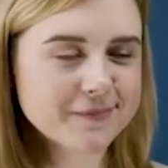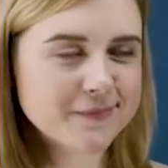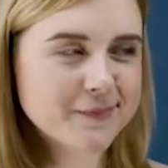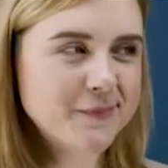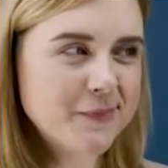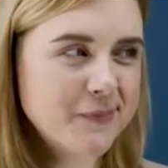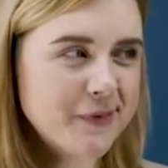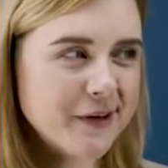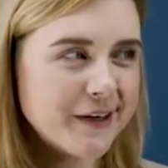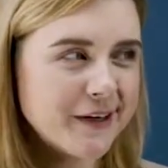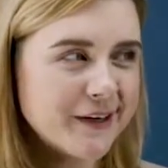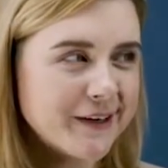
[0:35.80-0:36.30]

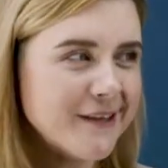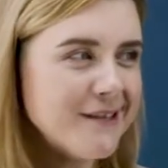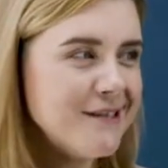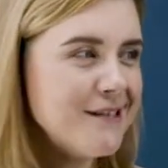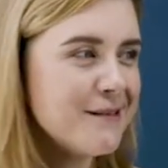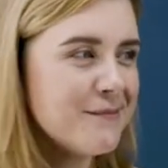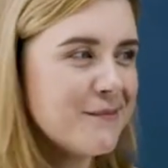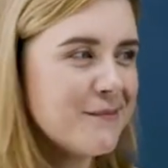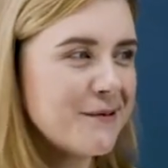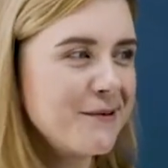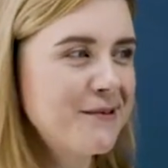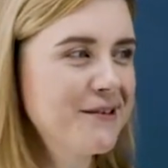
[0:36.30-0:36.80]

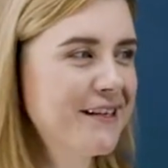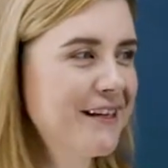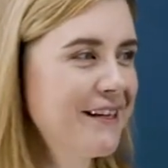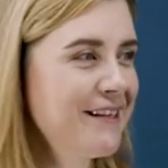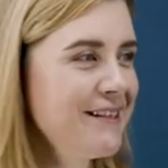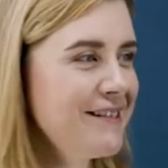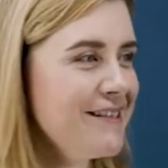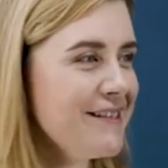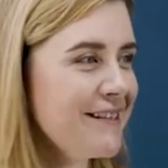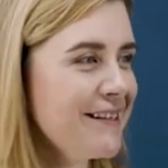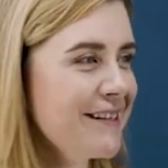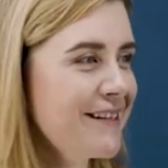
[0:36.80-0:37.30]
прекрасно
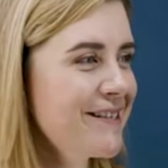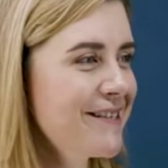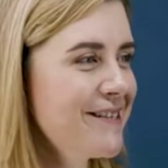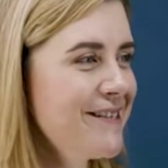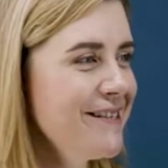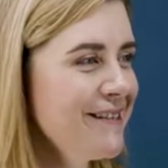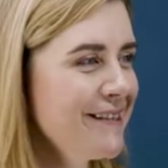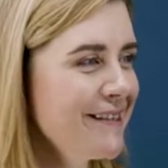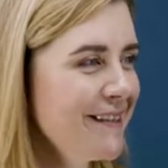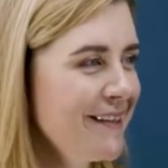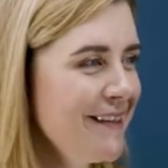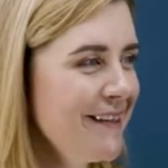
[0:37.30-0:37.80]
получается
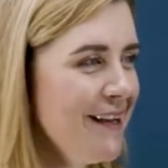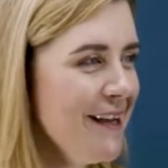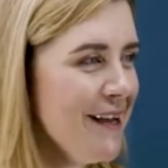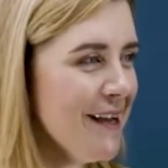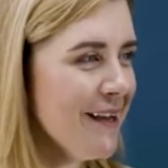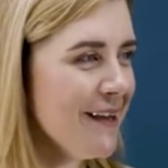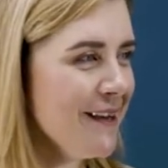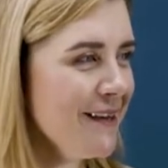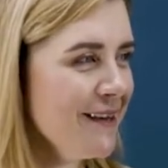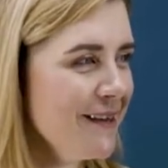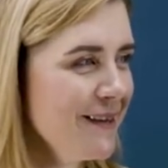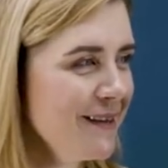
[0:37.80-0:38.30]
картинка
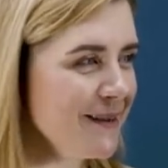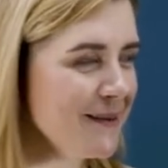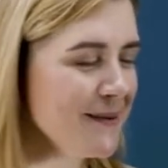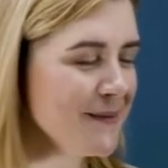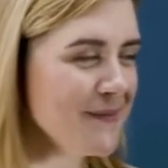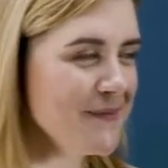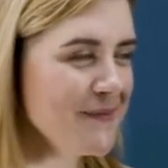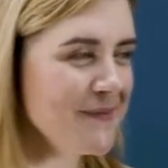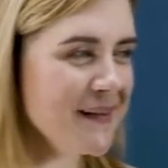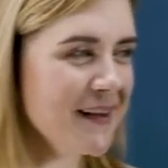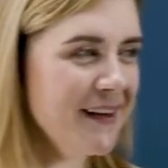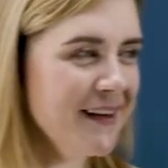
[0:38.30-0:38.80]
э,
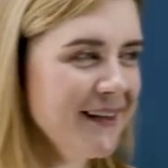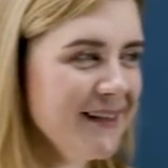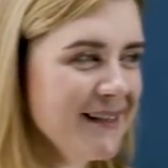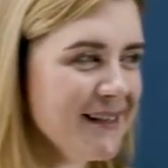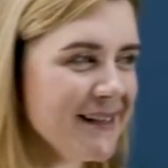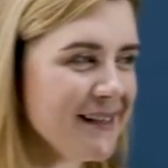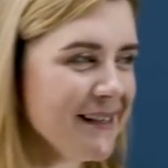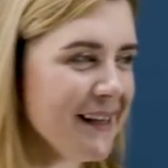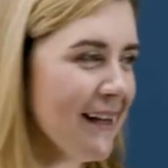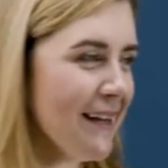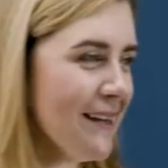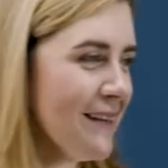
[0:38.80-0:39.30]

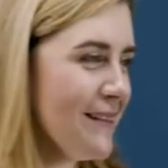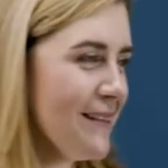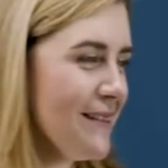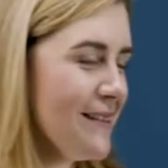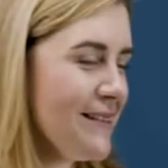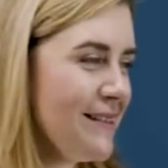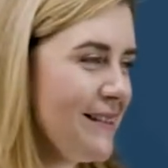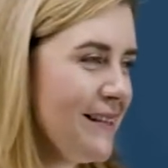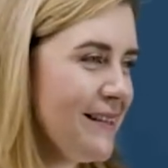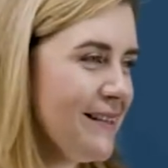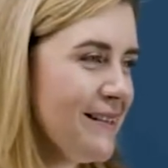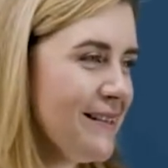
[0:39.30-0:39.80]
лица,
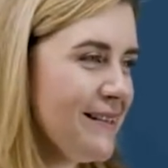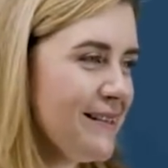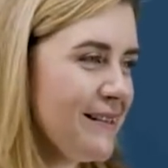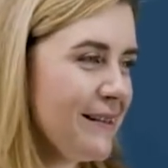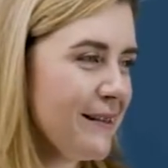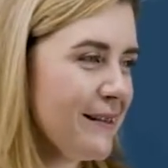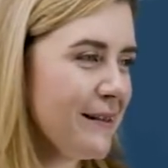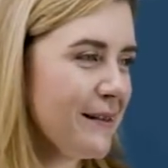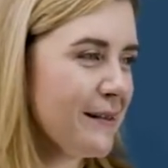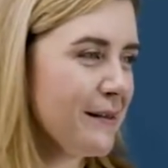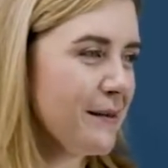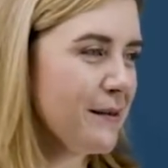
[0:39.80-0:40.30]
здесь,
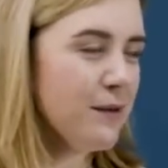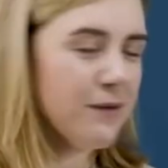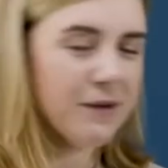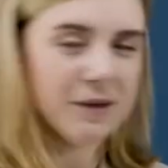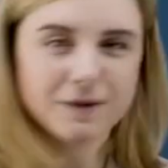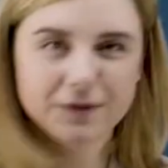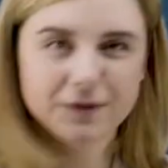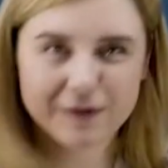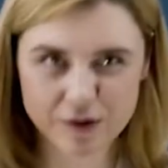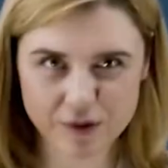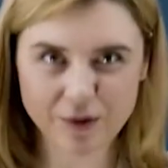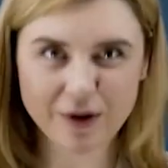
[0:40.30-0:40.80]
э, ну
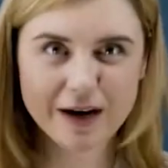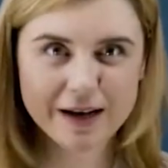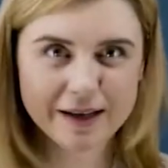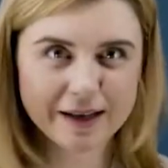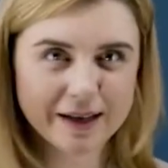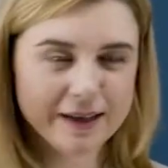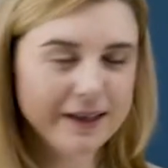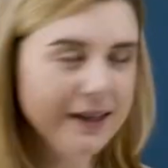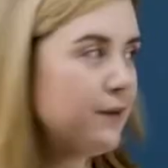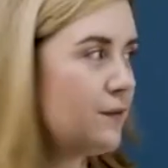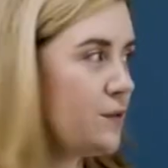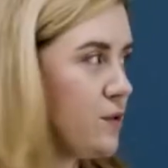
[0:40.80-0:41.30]
вот визуально,
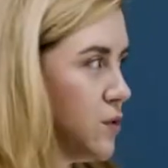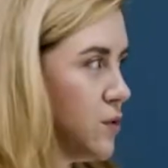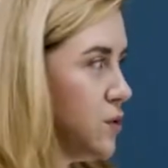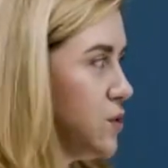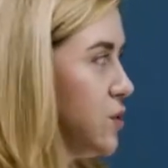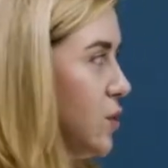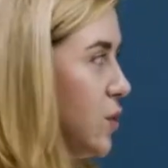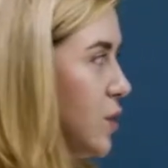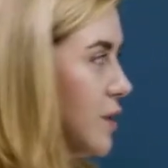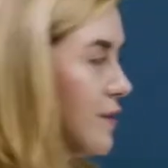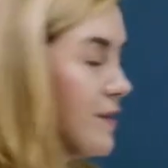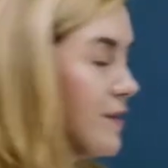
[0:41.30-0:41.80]
да, все
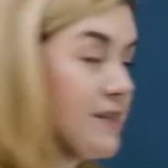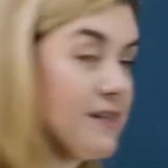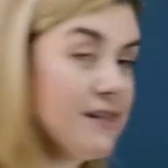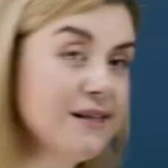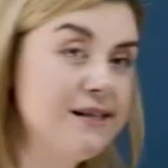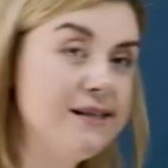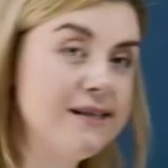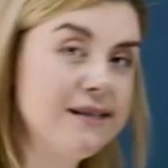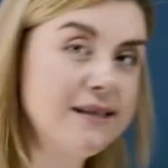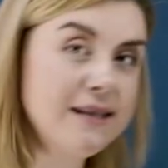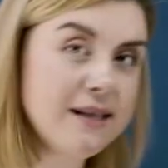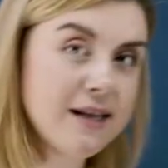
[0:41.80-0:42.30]
здорово.
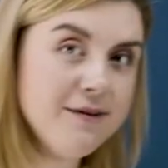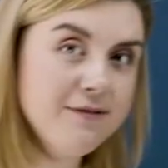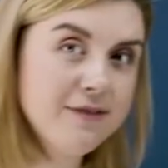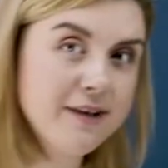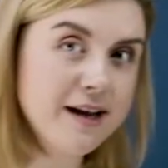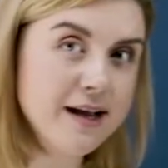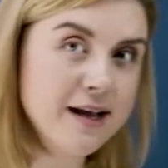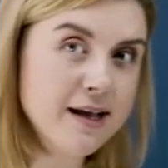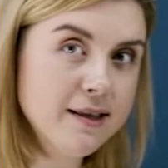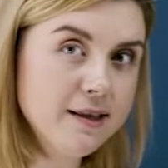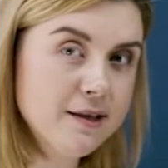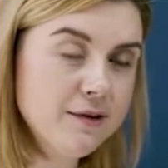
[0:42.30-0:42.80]
Здесь три
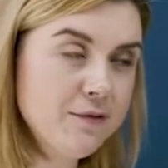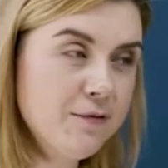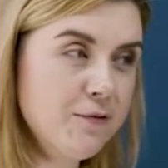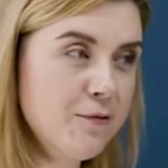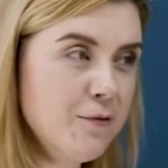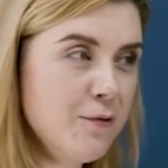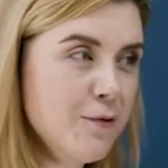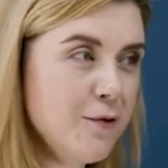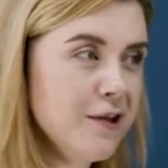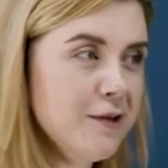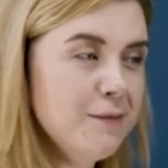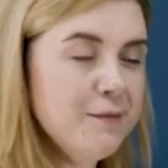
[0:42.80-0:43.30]
варианта
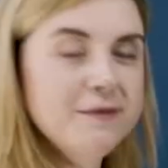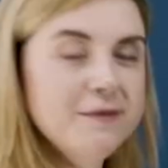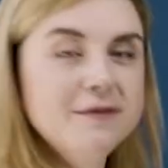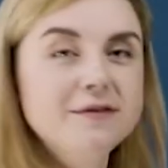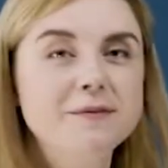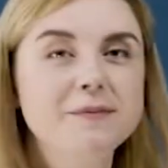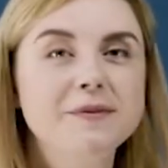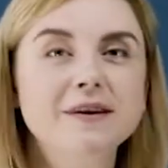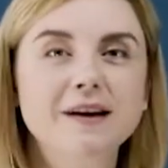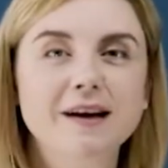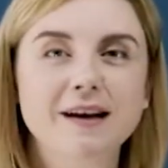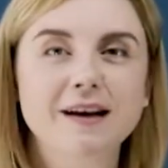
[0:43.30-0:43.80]
фона мы
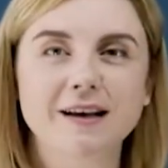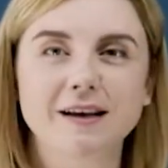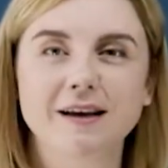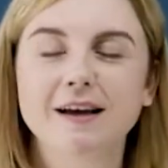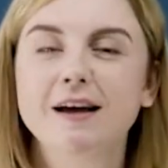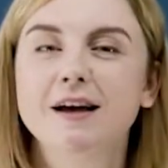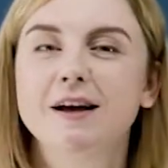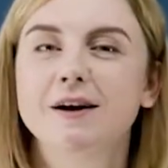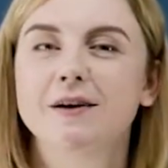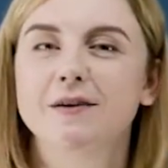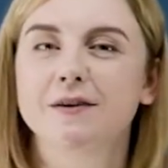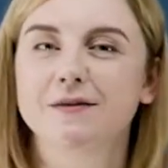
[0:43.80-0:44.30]
выбирали,
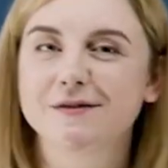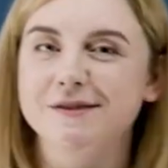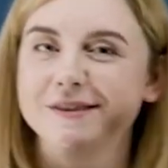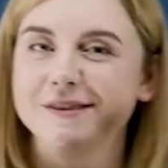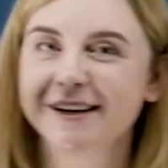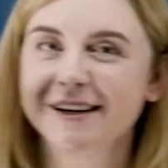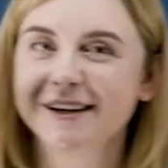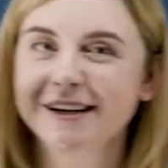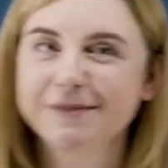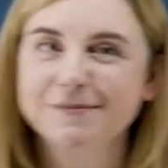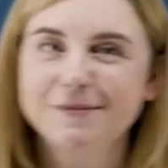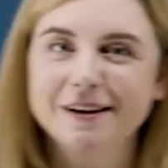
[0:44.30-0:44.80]
вся
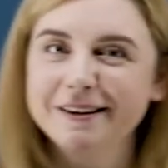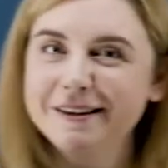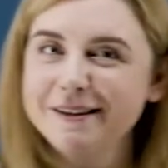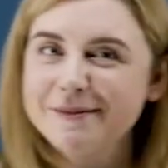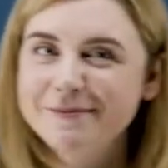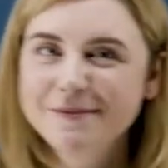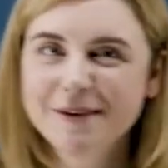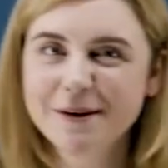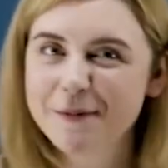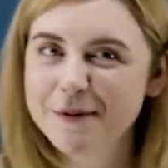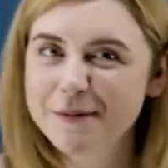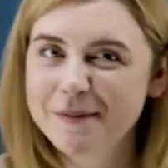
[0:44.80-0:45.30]
команда
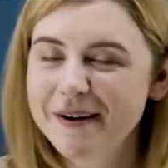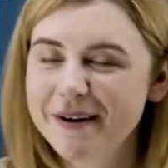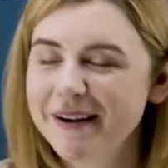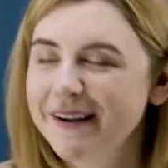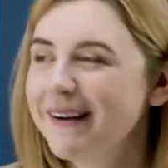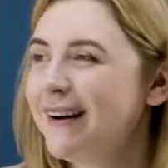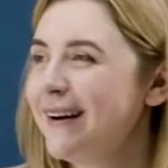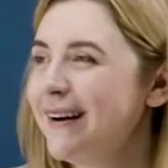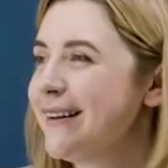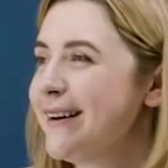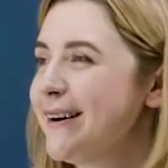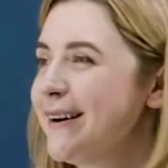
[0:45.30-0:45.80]
мне
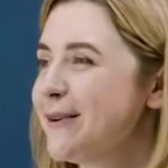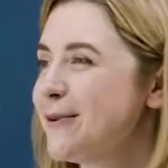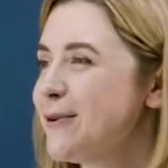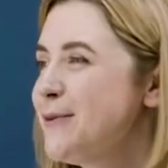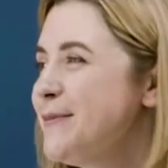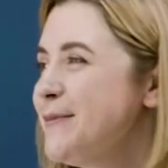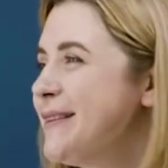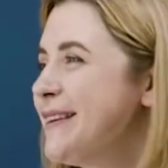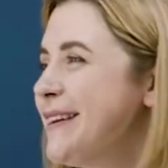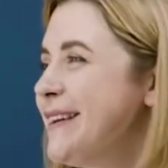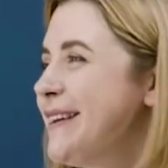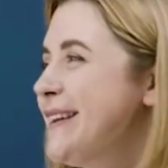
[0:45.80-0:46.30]
помогала,
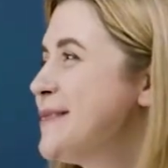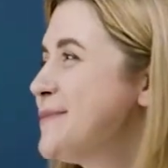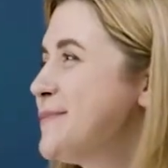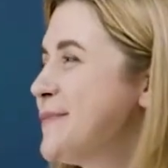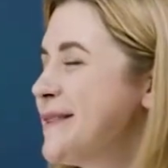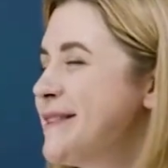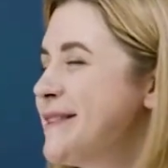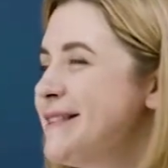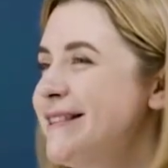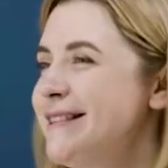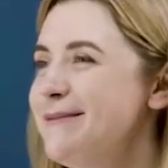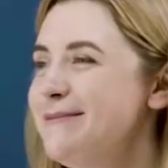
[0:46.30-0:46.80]
огромное ей
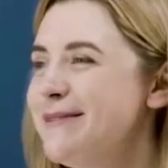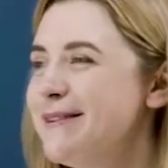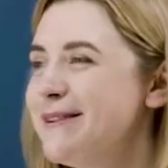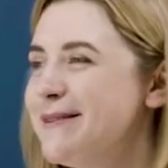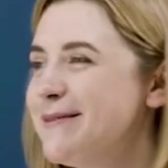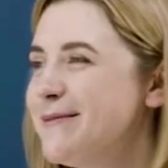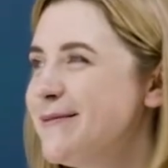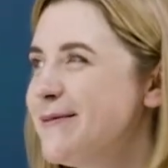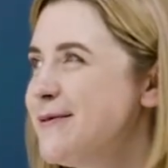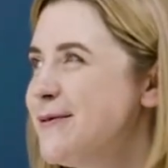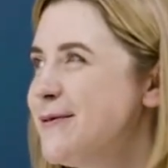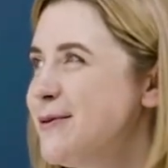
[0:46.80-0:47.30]

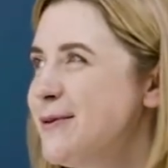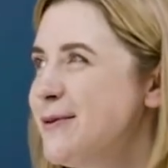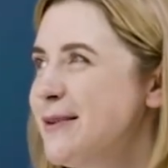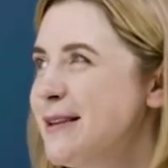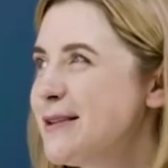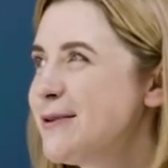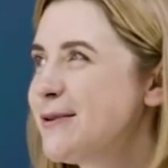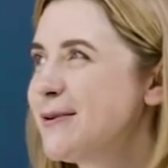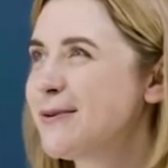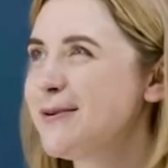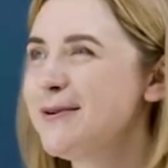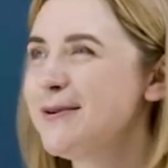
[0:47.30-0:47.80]
спасибо, все
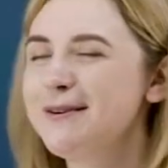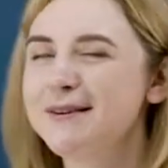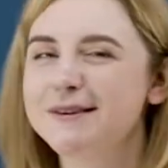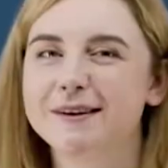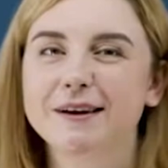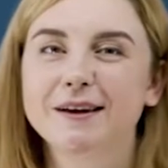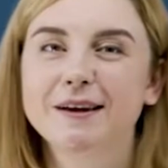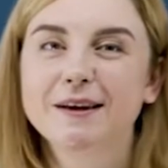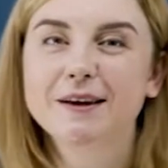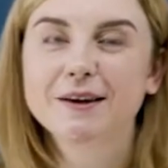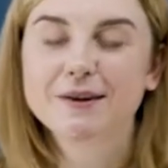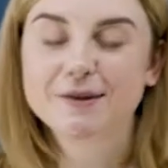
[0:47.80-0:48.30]
настроено
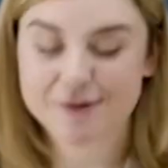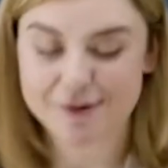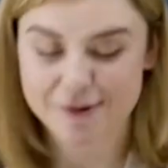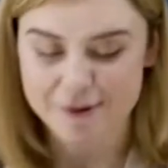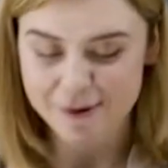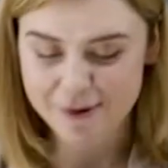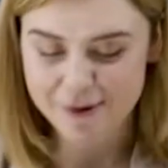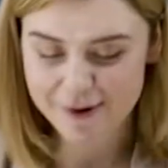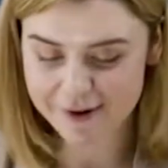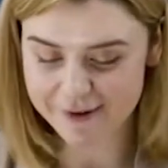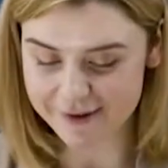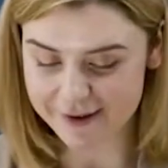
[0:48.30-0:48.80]

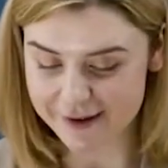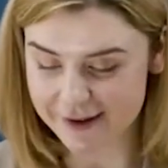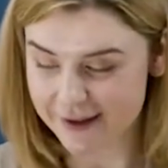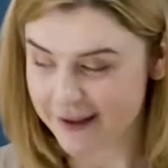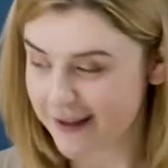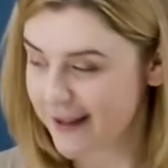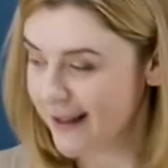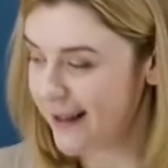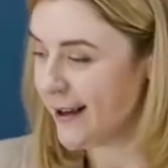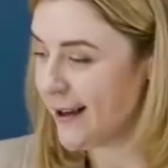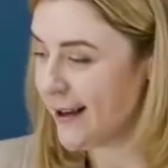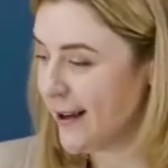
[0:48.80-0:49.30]
здорово
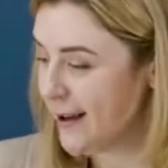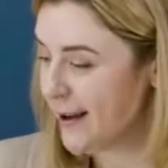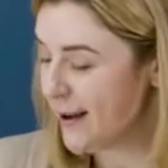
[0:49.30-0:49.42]
и,